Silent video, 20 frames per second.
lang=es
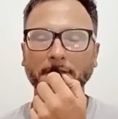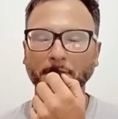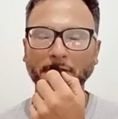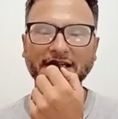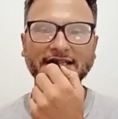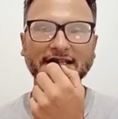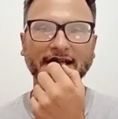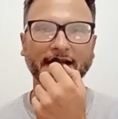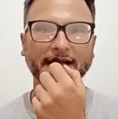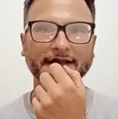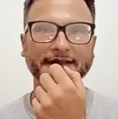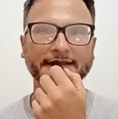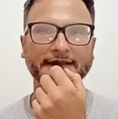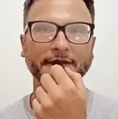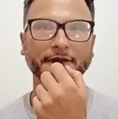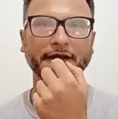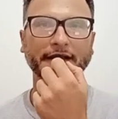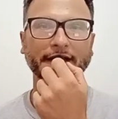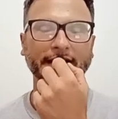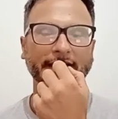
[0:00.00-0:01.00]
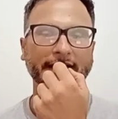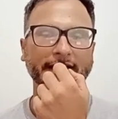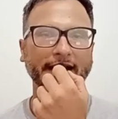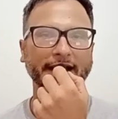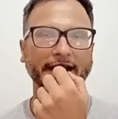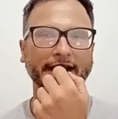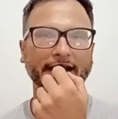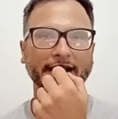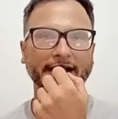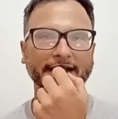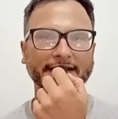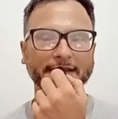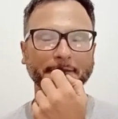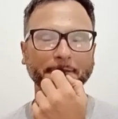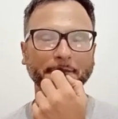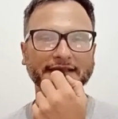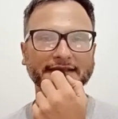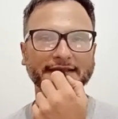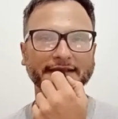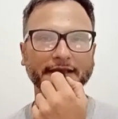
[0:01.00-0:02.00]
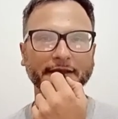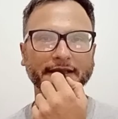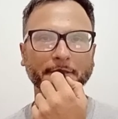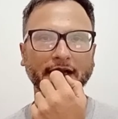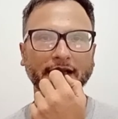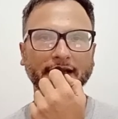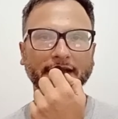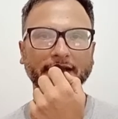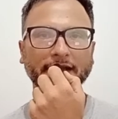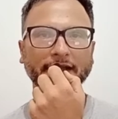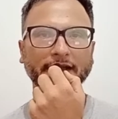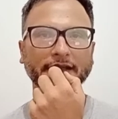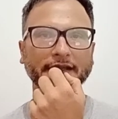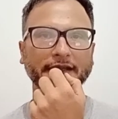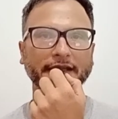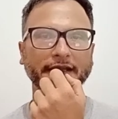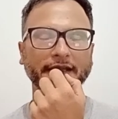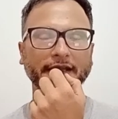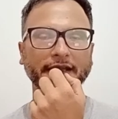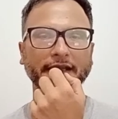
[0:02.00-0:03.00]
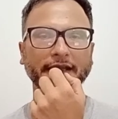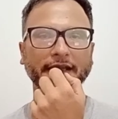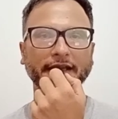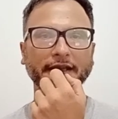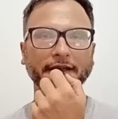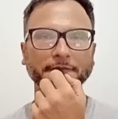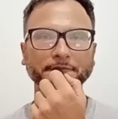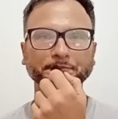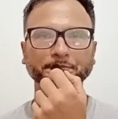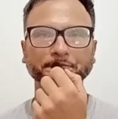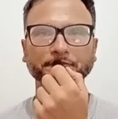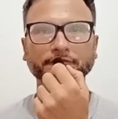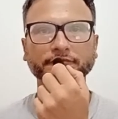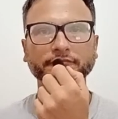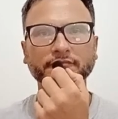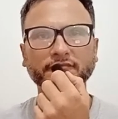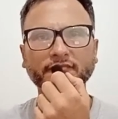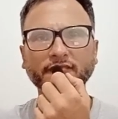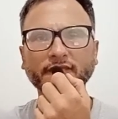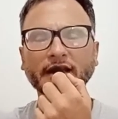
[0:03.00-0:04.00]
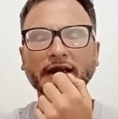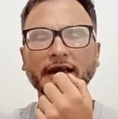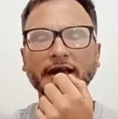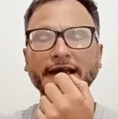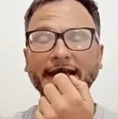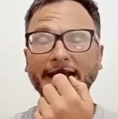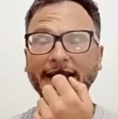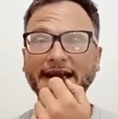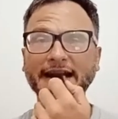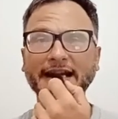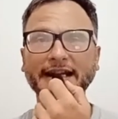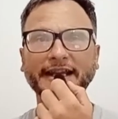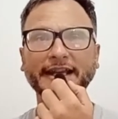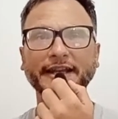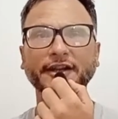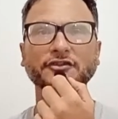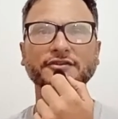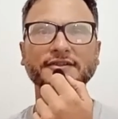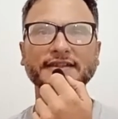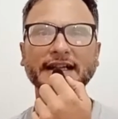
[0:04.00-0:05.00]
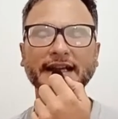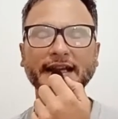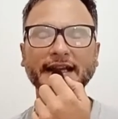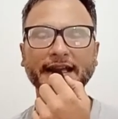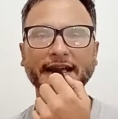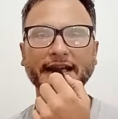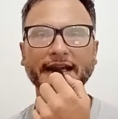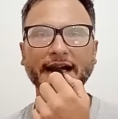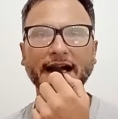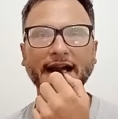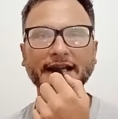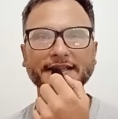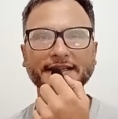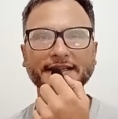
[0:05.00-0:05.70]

Villa recibe en el área ese pase de Martín y el arquero sale a